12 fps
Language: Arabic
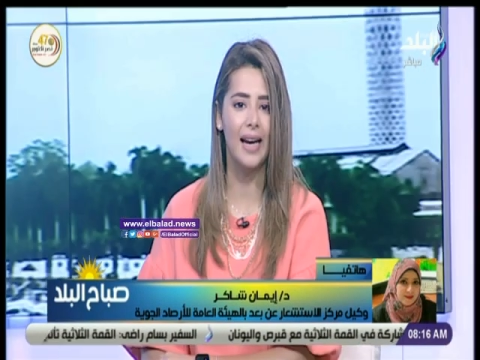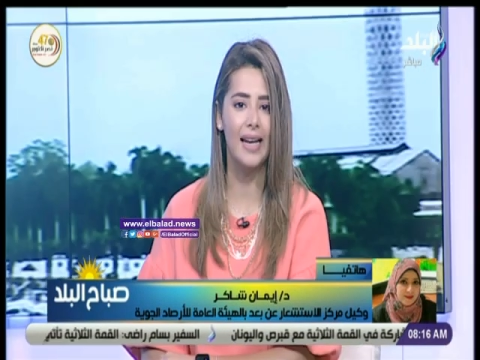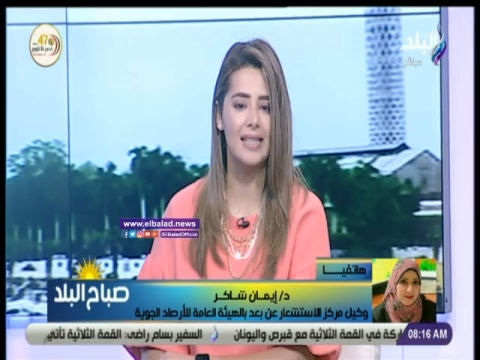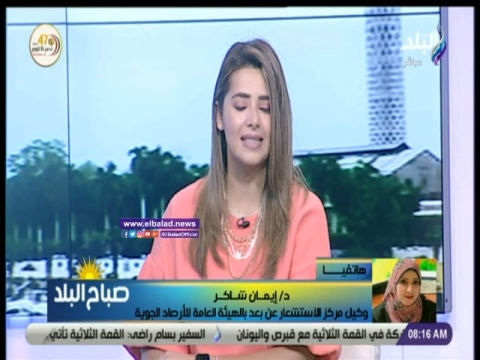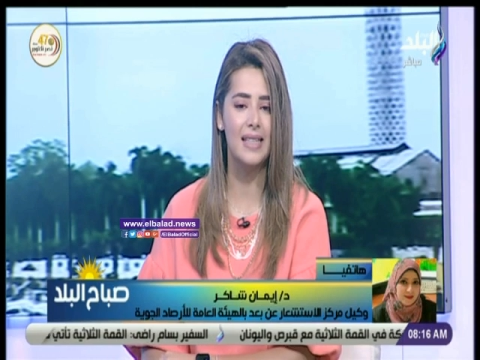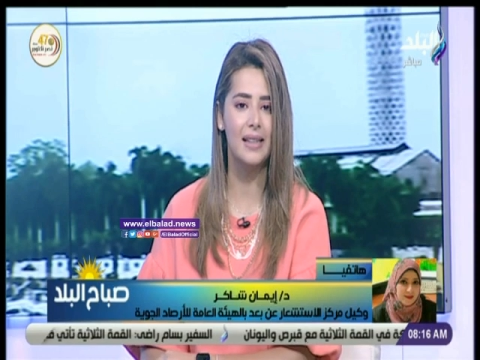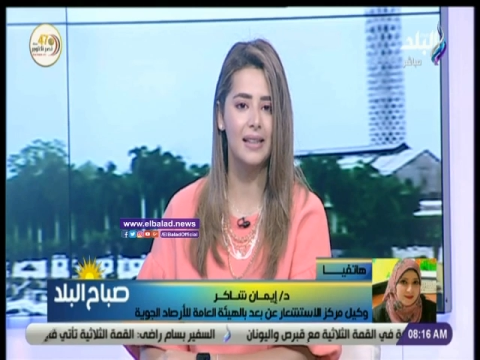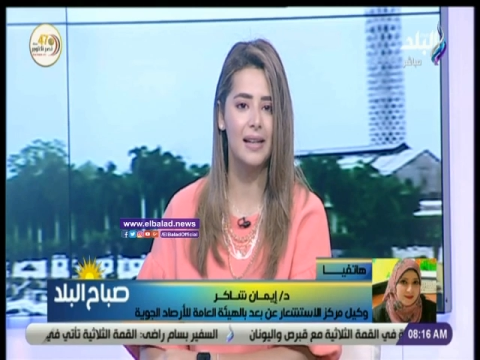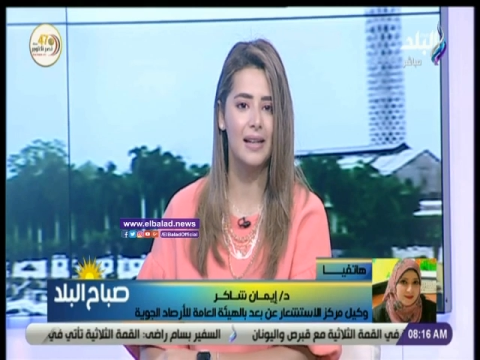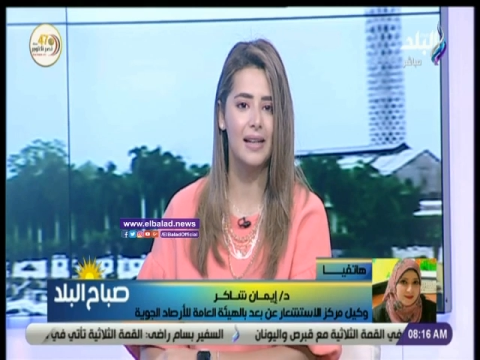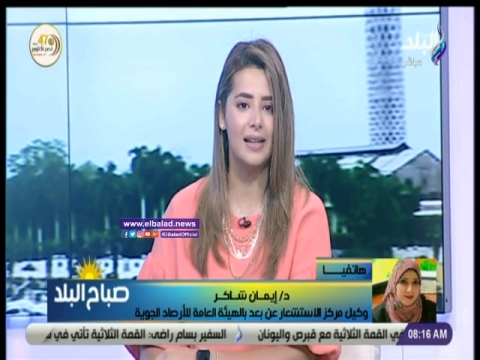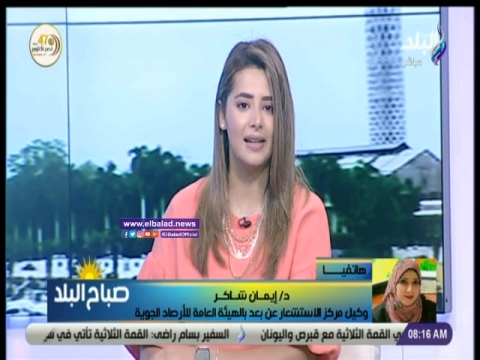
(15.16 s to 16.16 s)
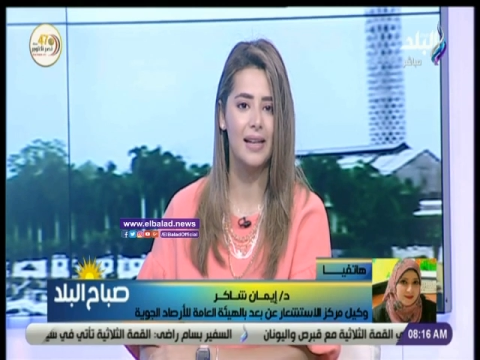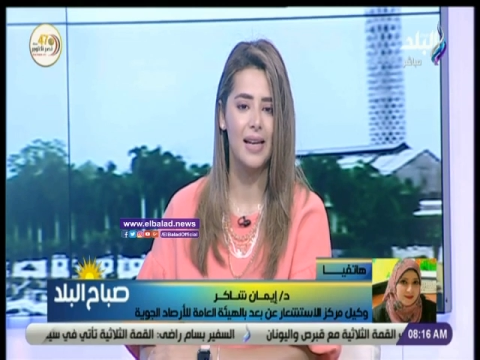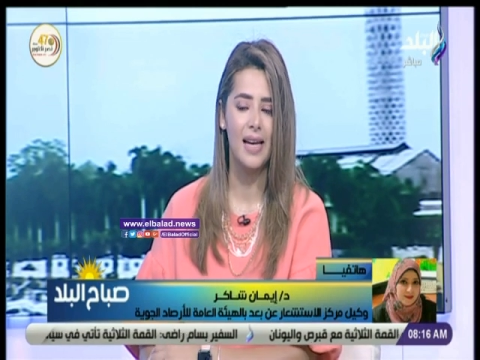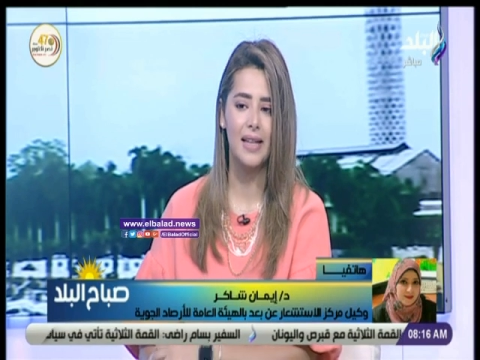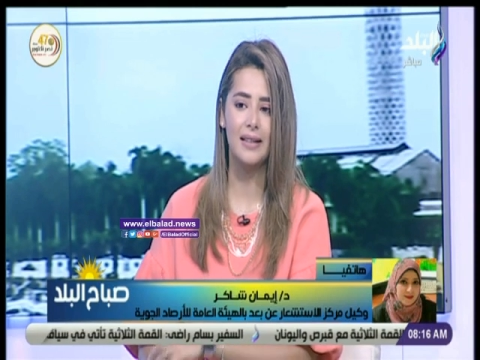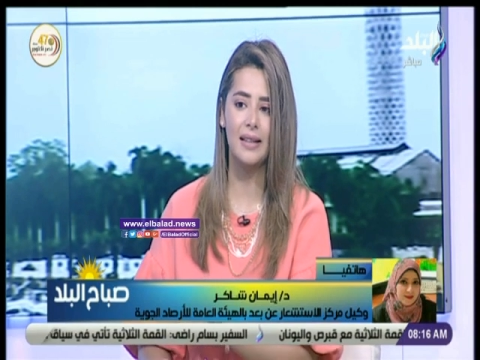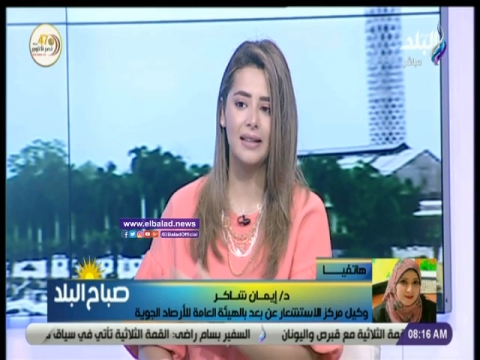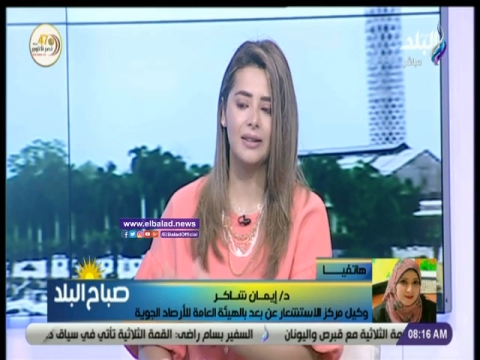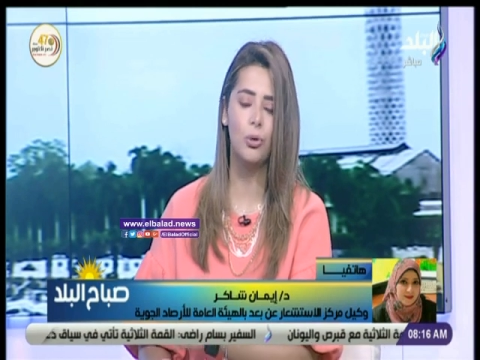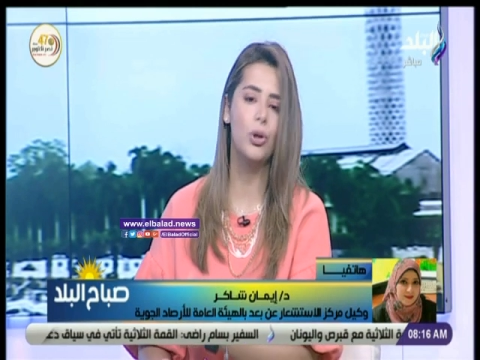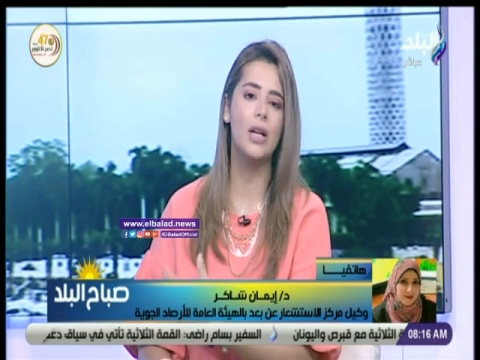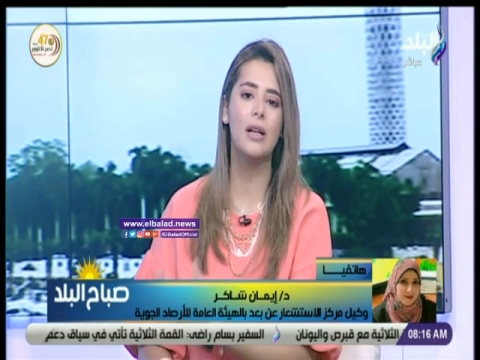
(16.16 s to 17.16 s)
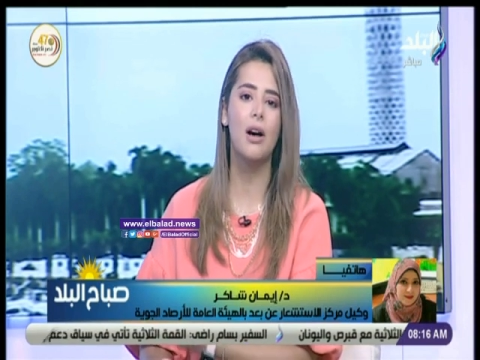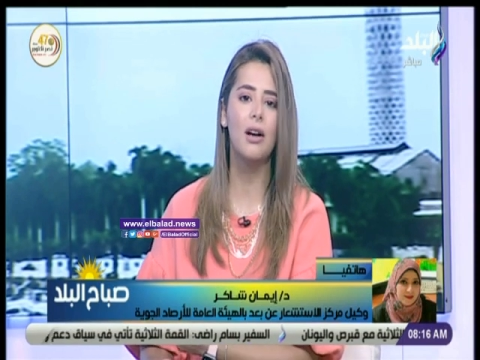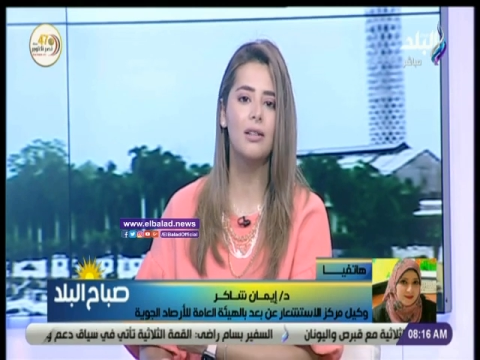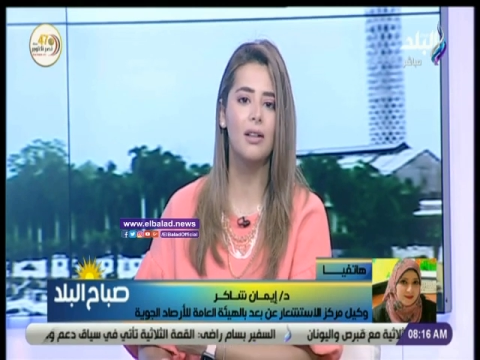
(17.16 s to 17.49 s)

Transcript: عايزين آه، تقولي لنا